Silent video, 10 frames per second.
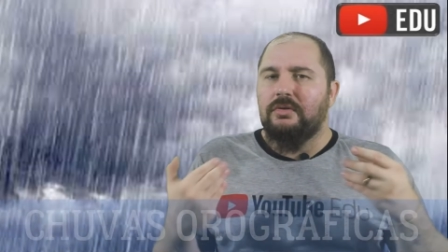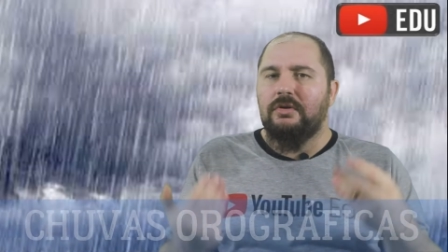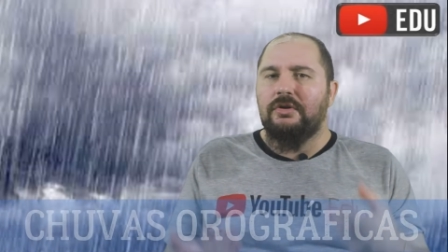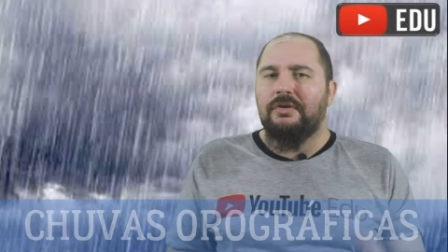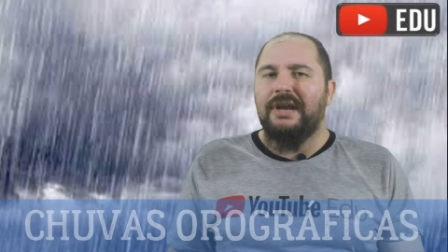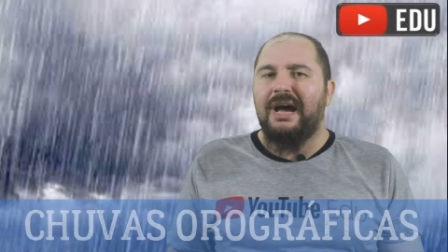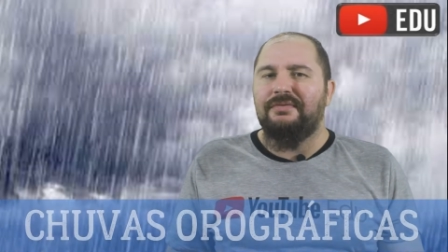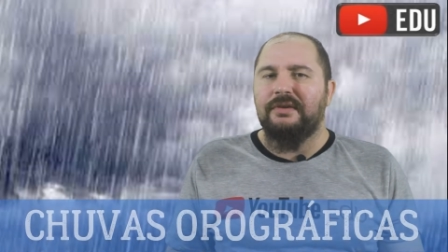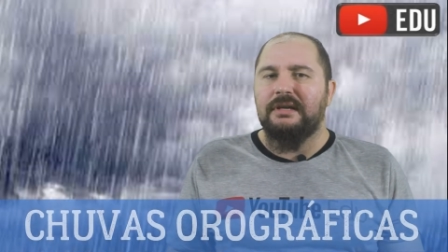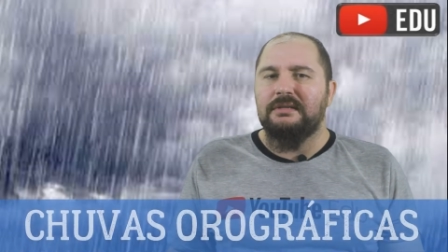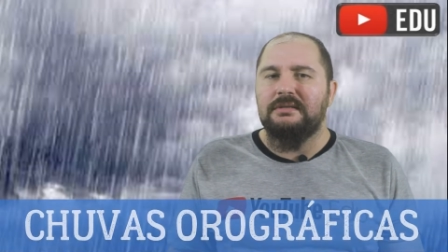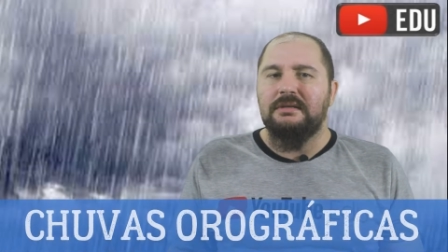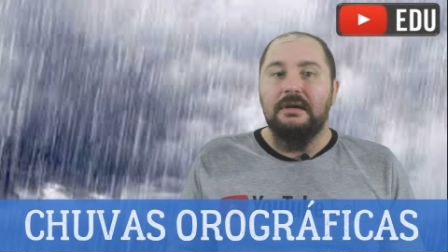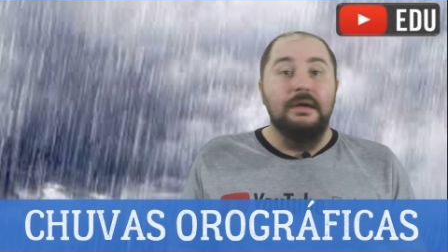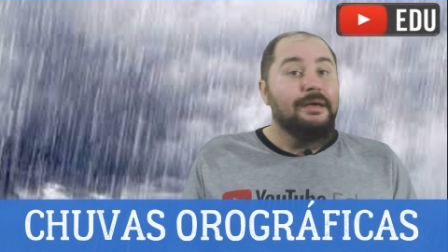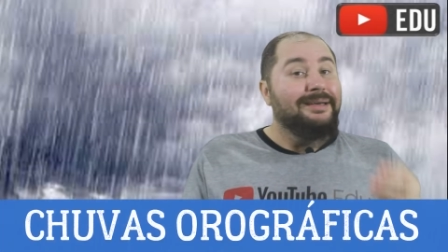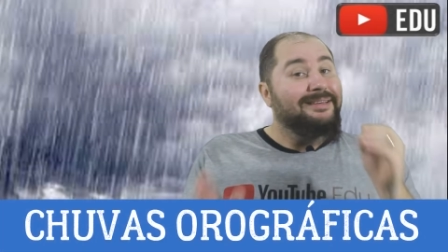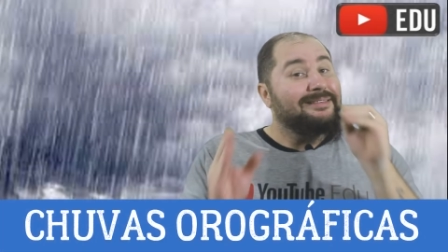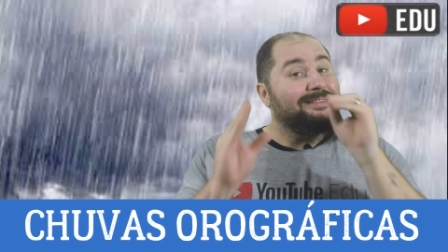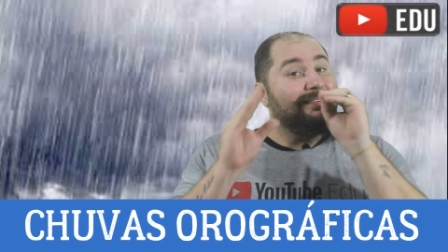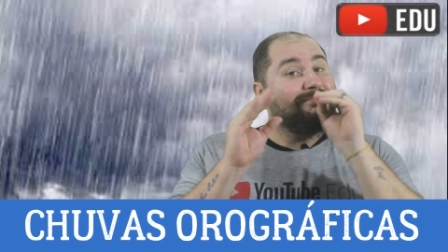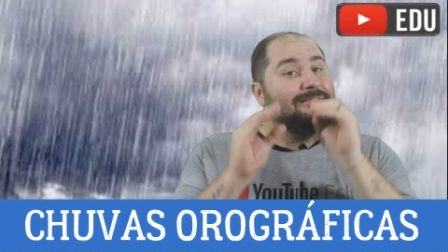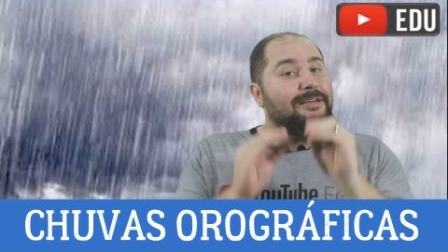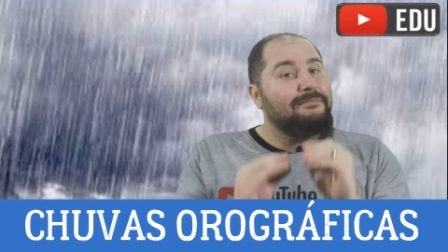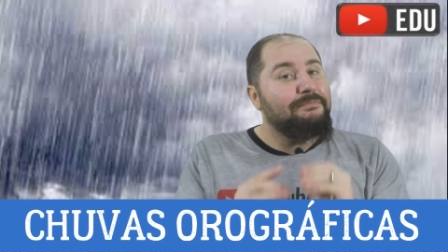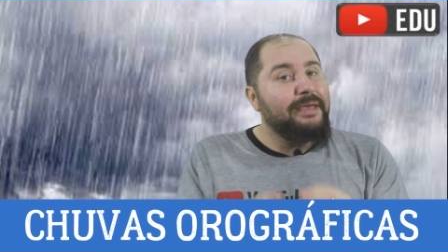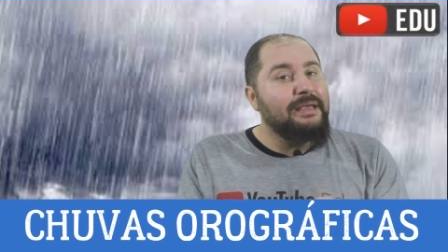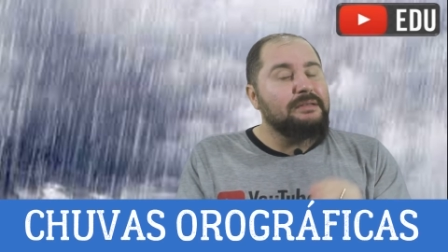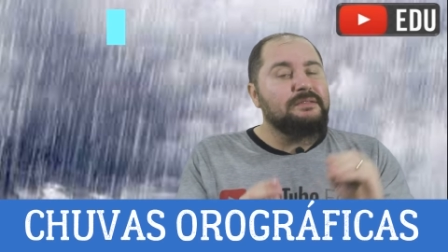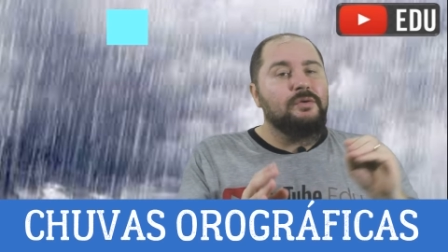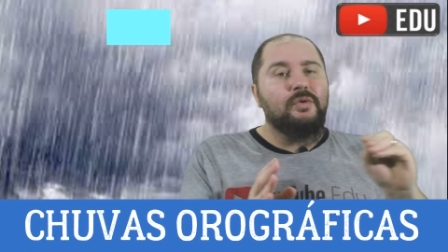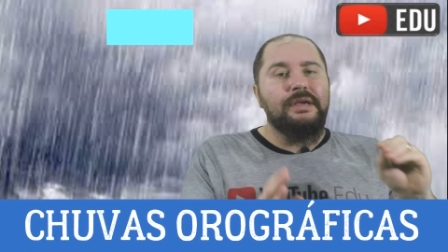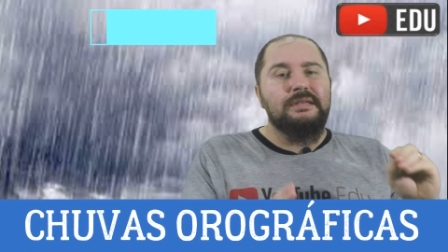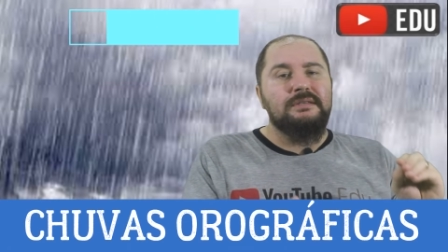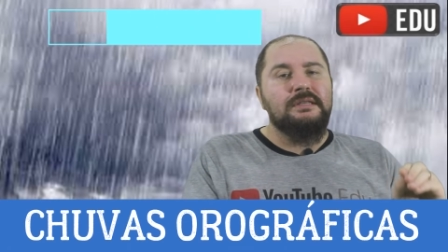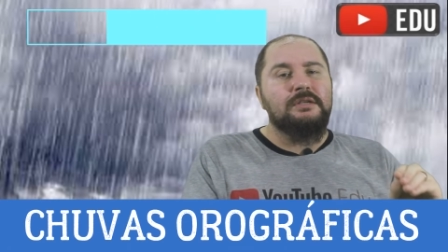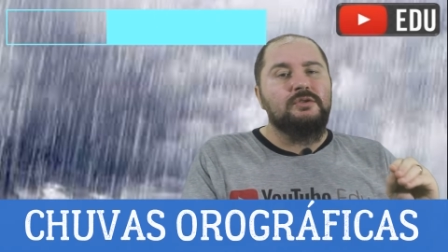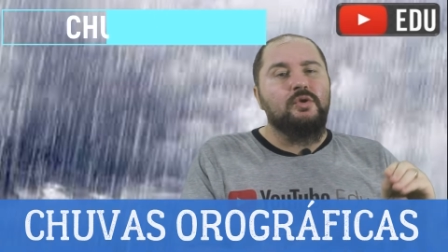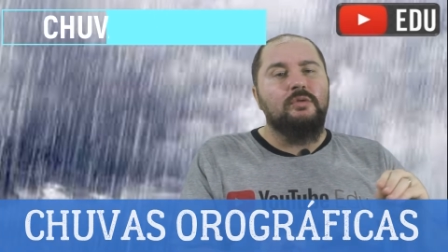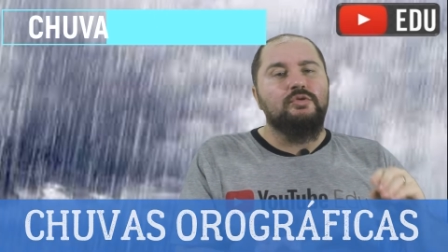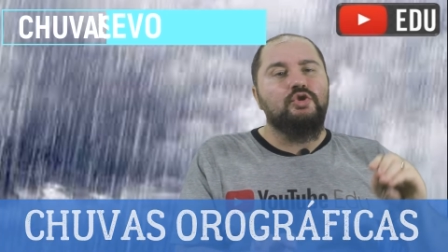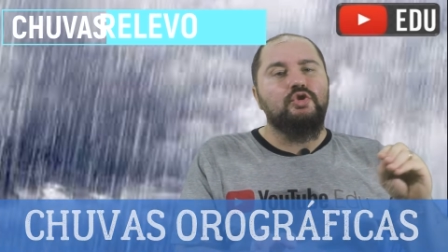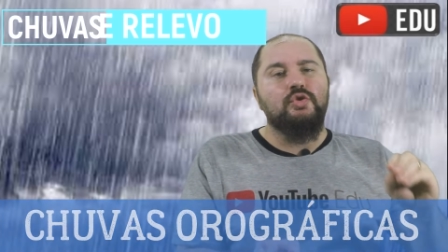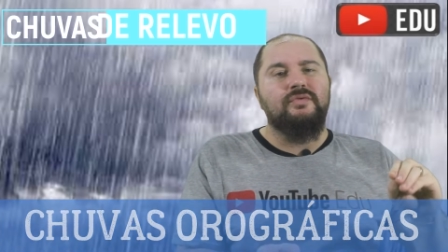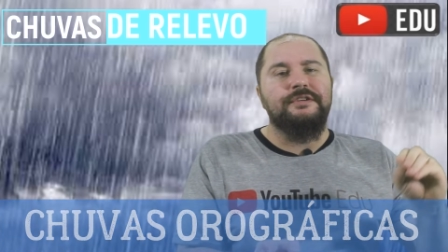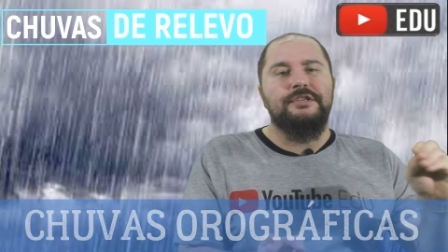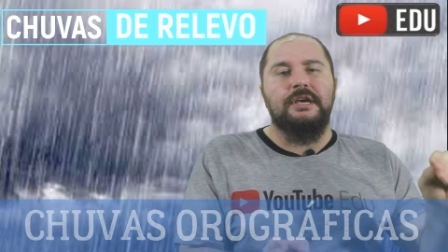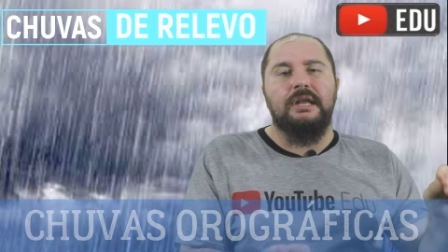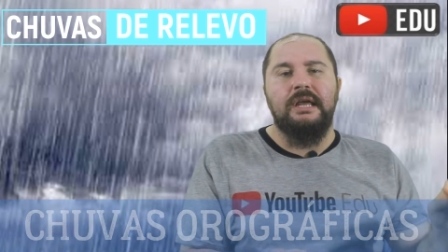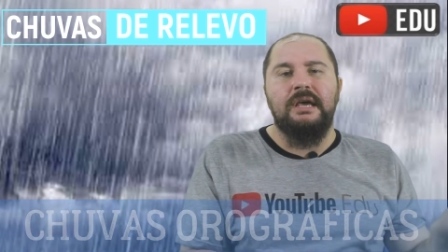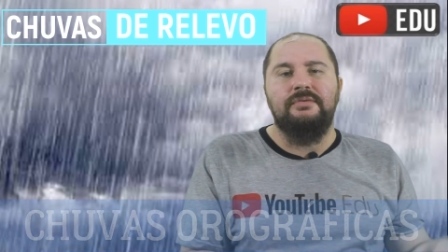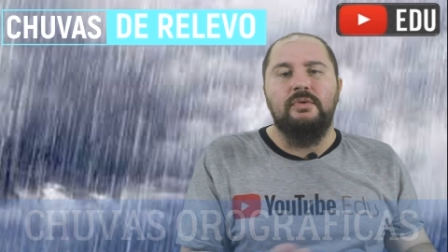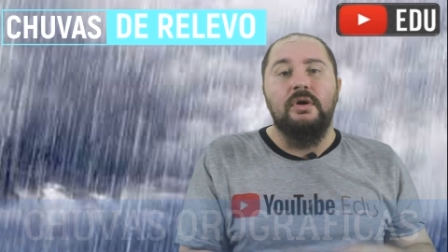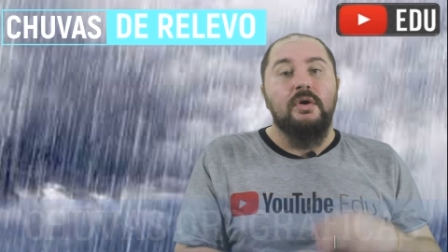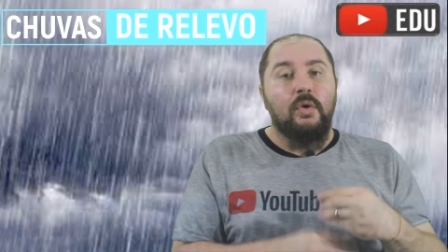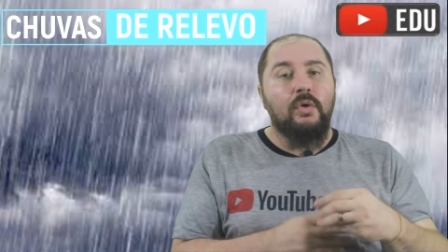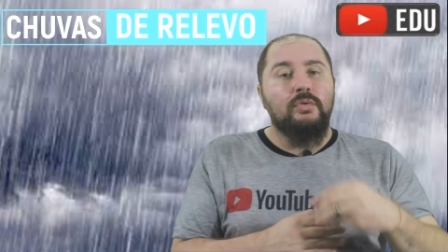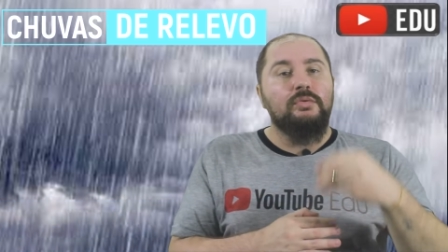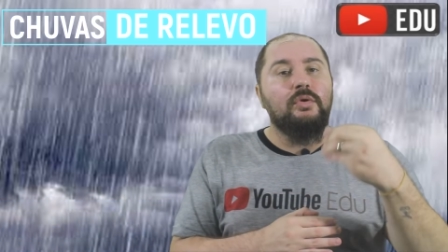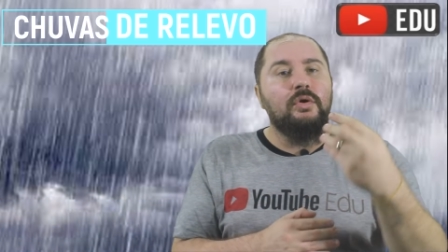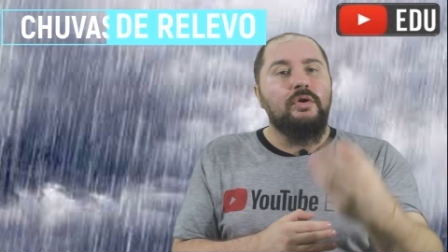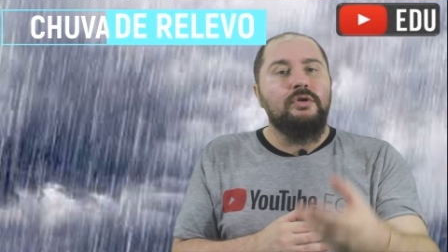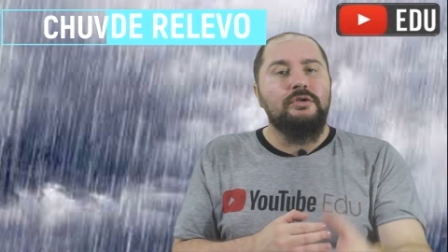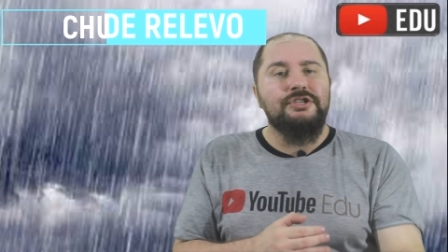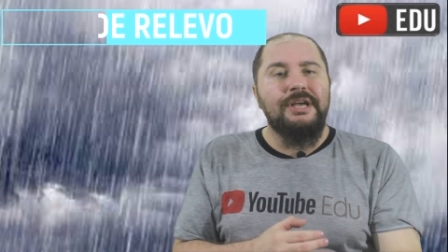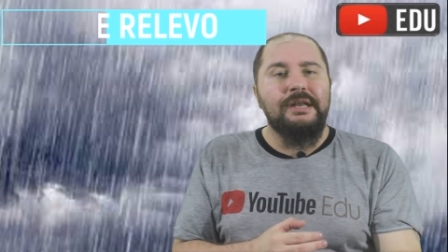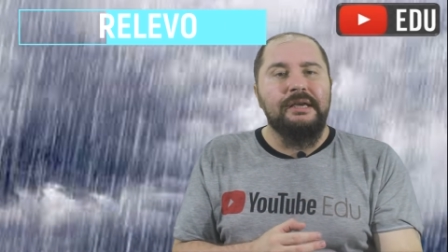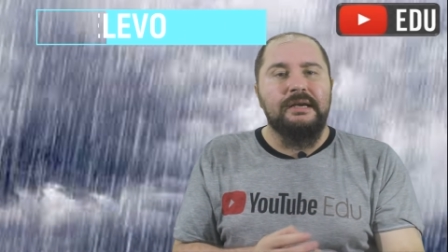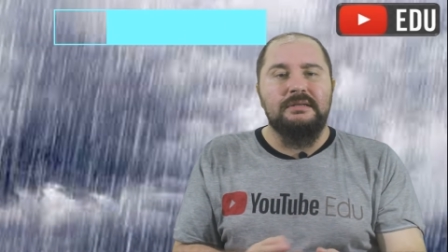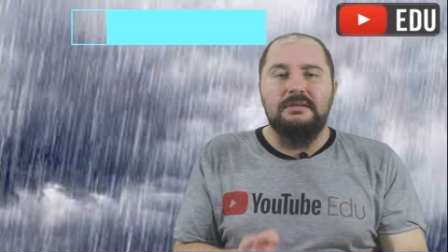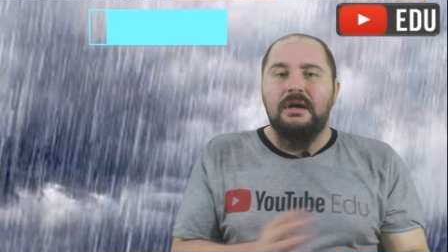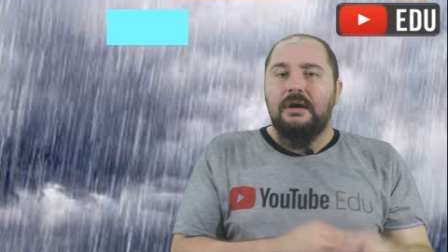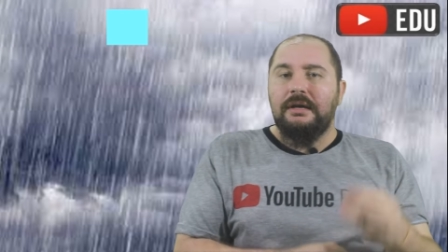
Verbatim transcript: orográficas que também são conhecidas como chuvas de relevo ou orogênicas,